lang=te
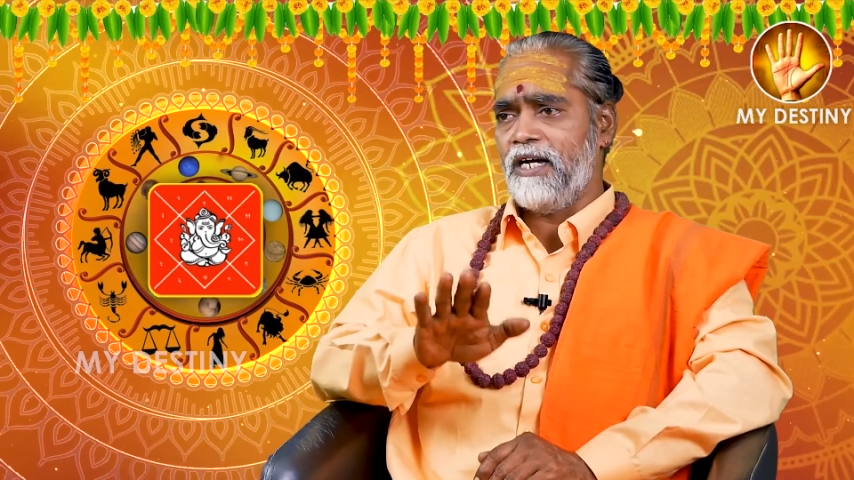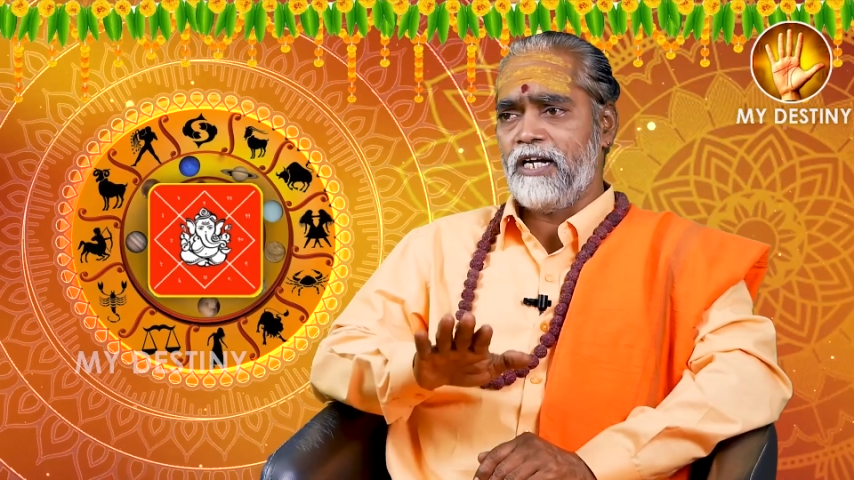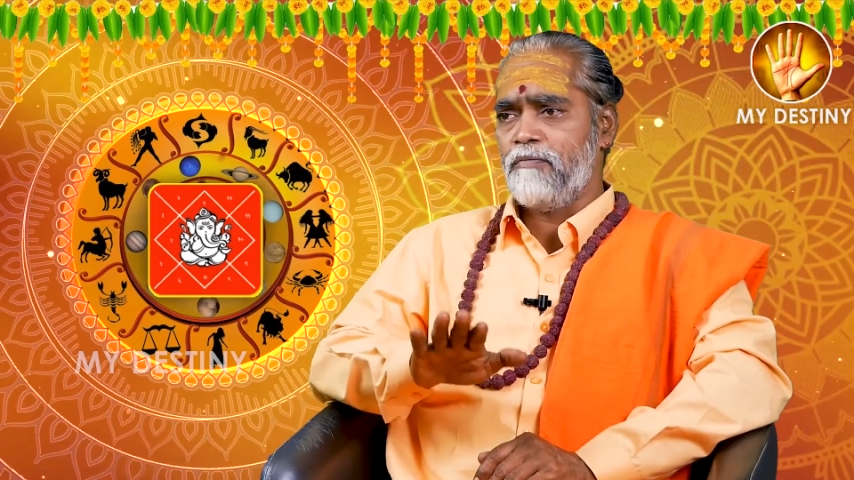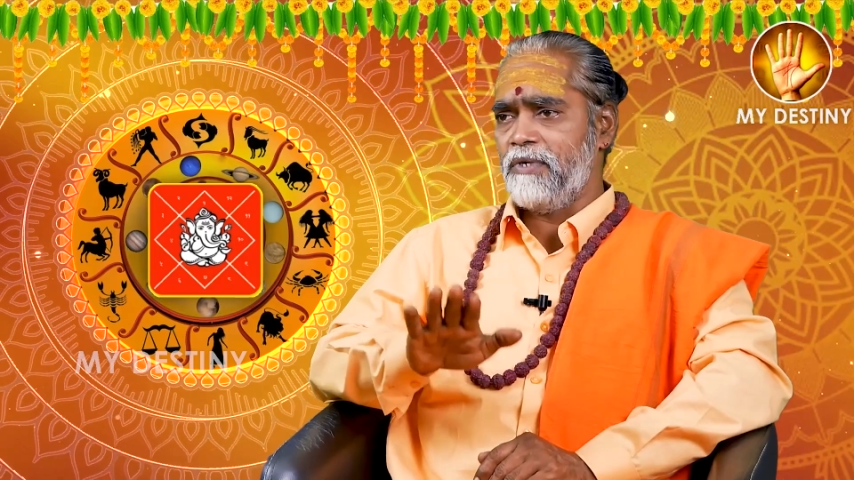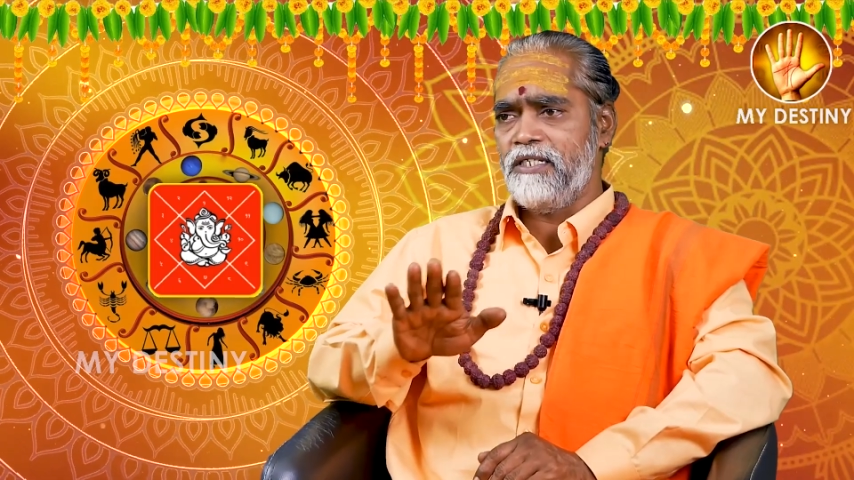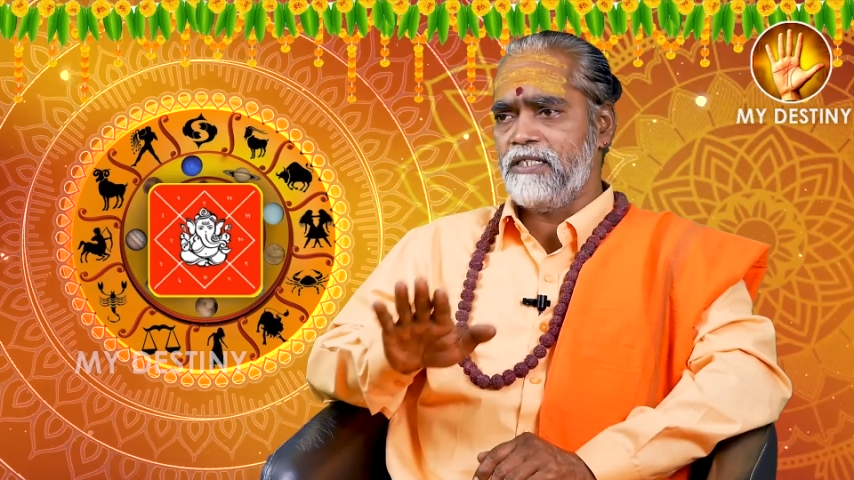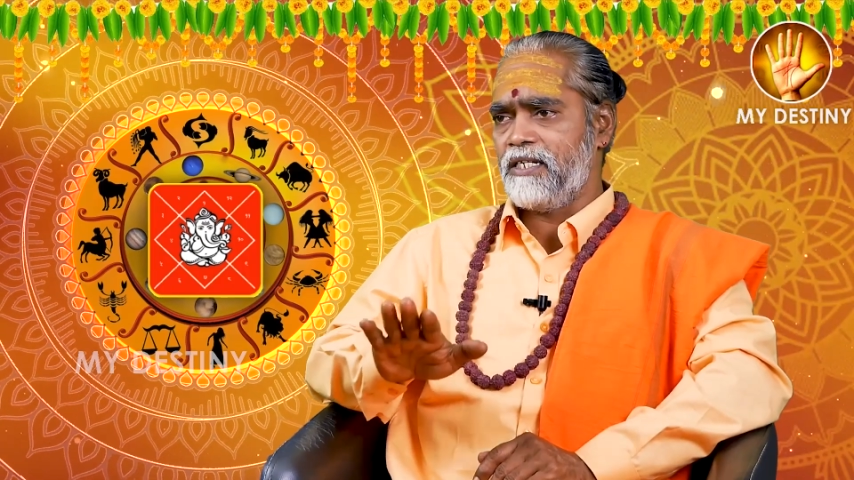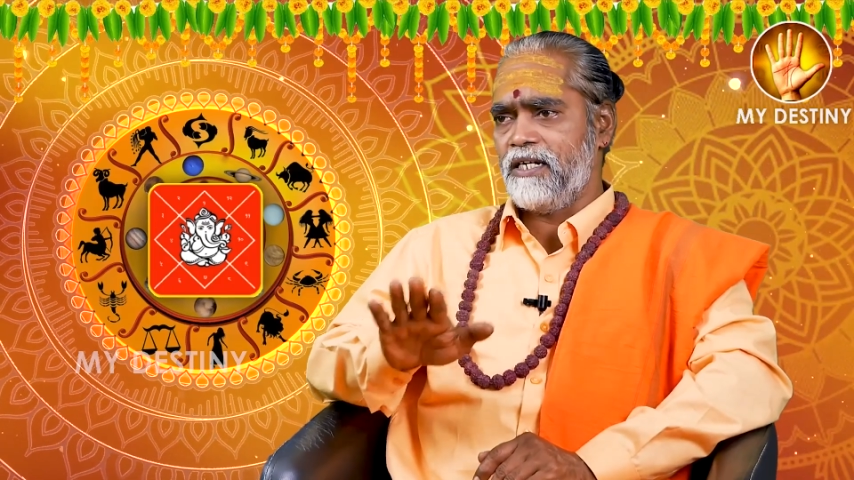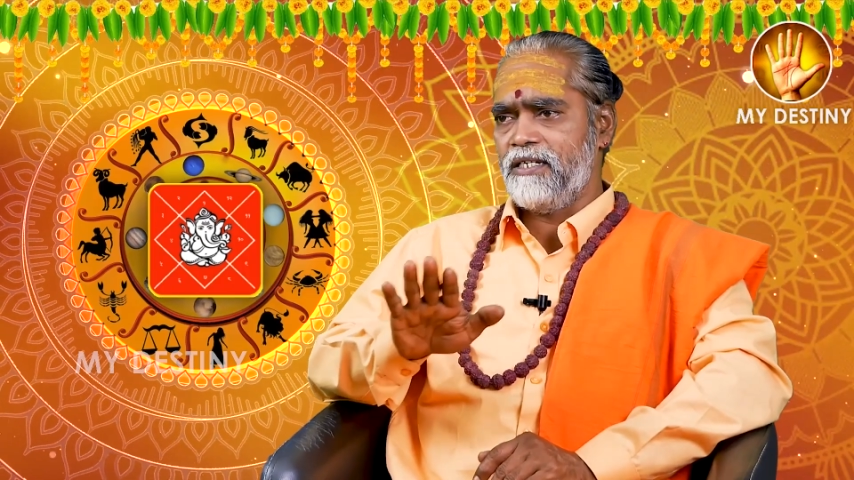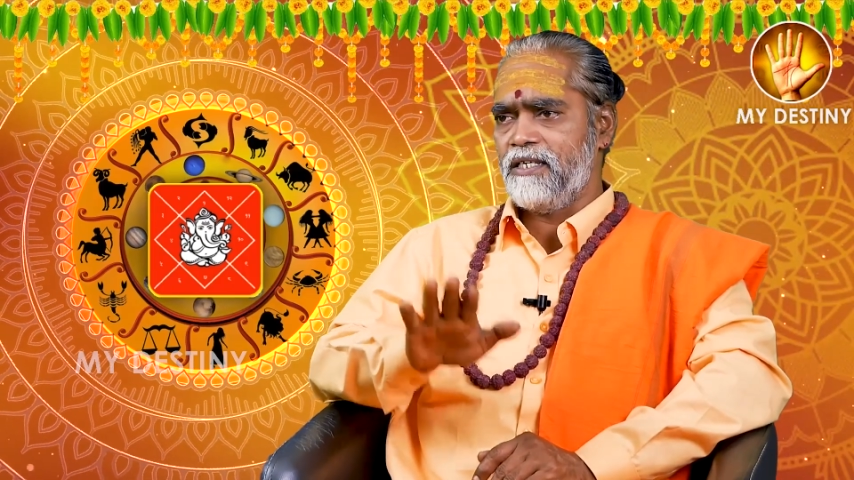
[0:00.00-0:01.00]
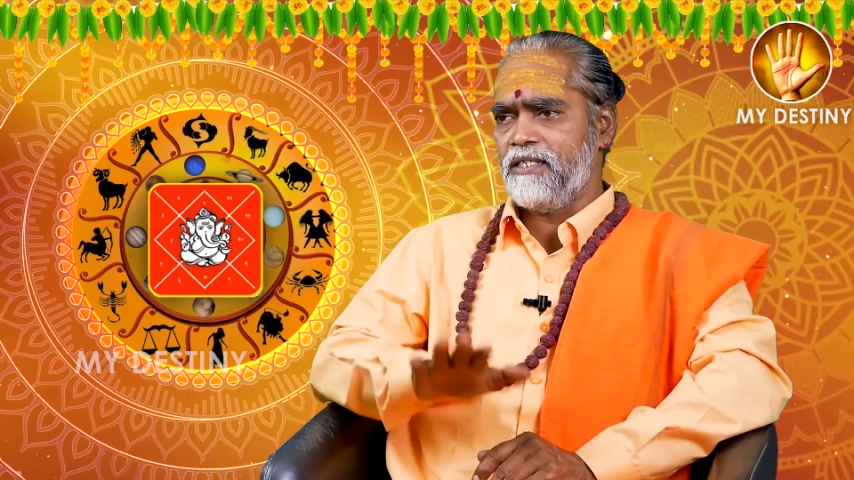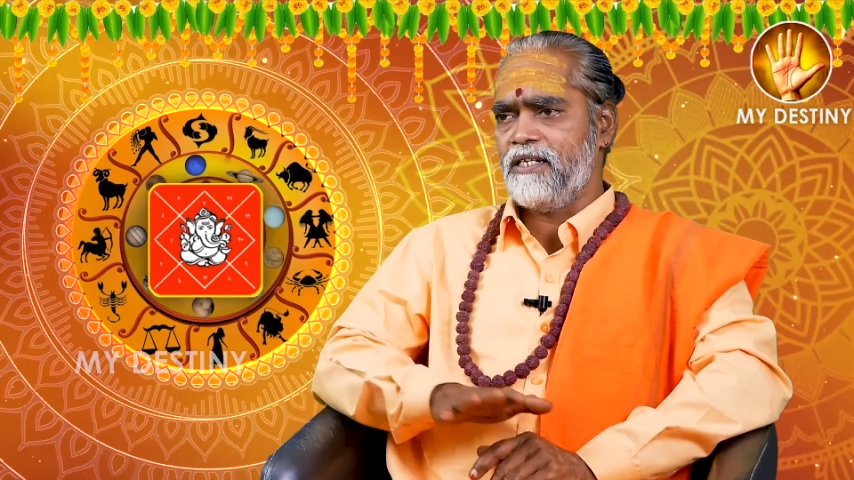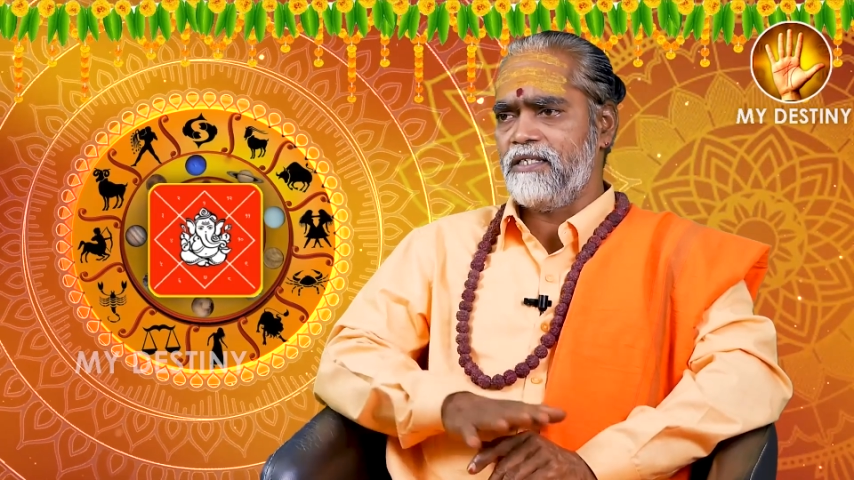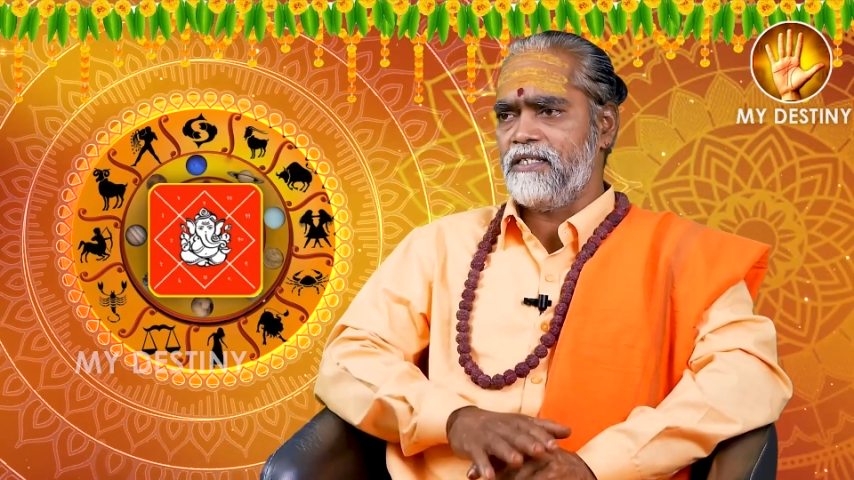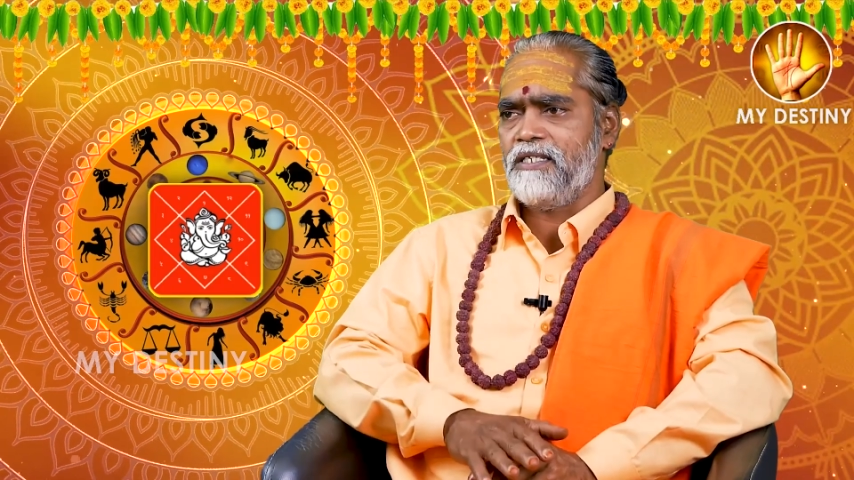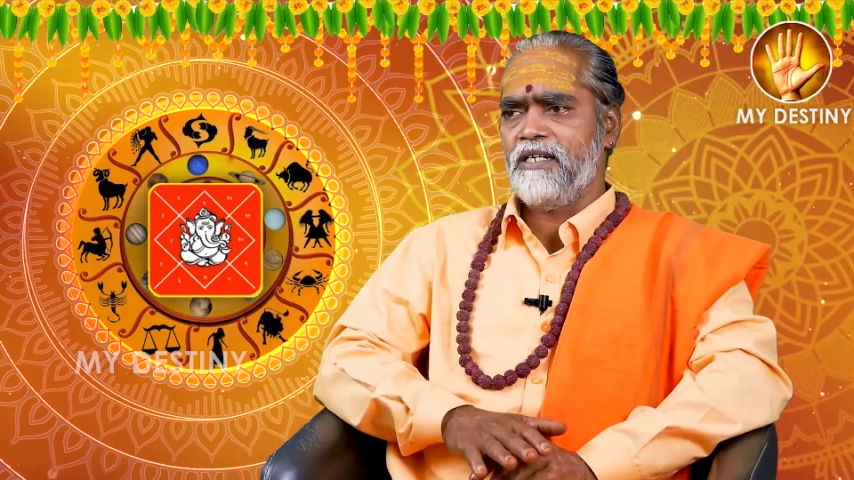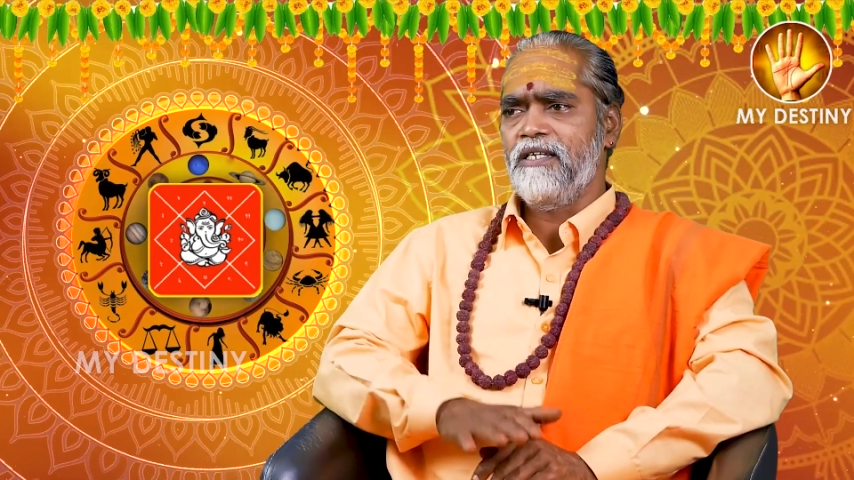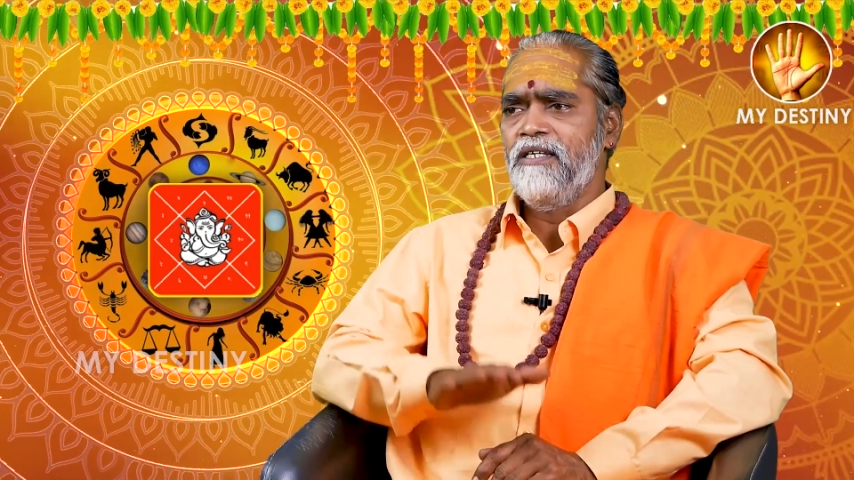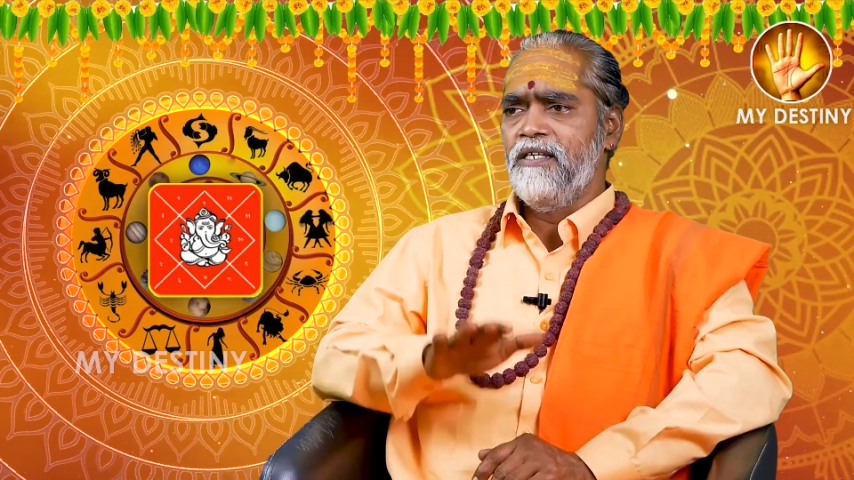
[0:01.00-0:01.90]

ఆడపిల్లనిచ్చి కన్యాదానం చేసిన